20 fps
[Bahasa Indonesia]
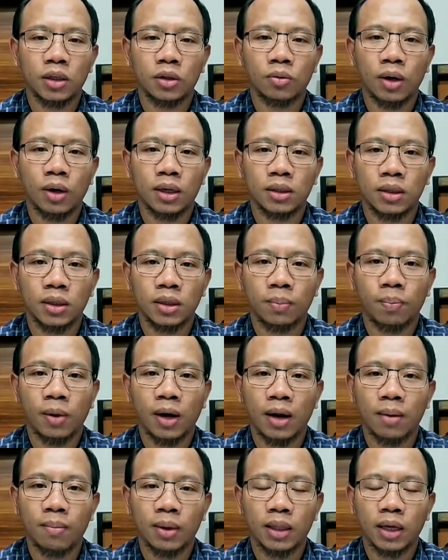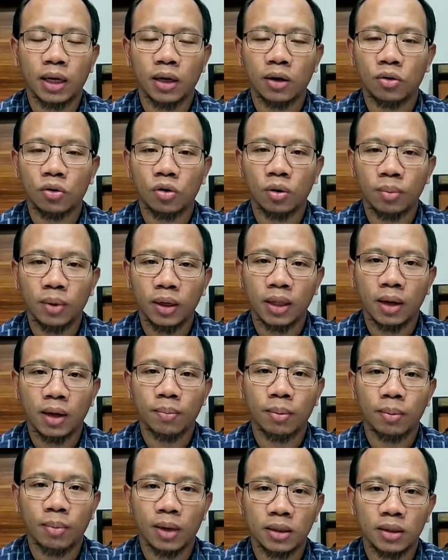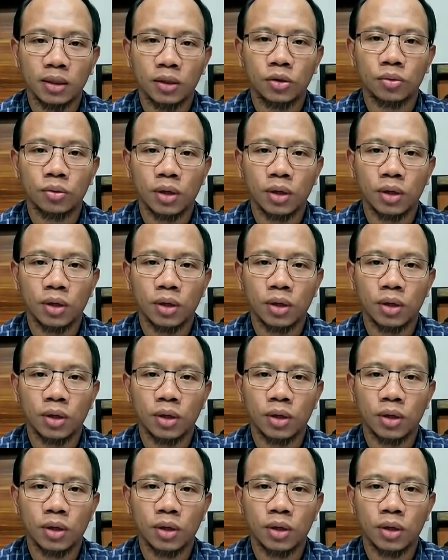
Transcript: situasi perlambatan ekonomi tapi masih